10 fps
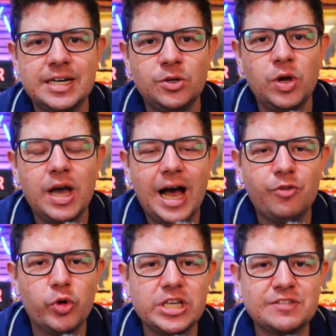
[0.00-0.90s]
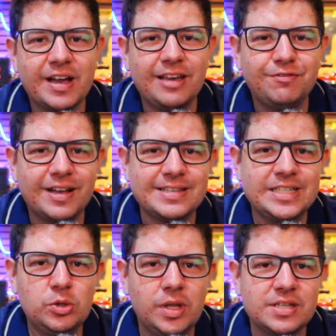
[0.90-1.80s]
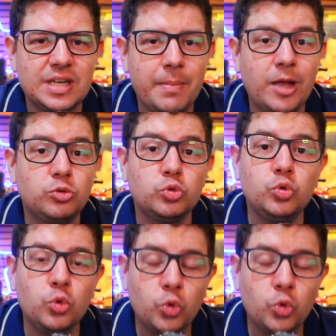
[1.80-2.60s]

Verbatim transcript: ano, a Volkswagen fazia o lançamento do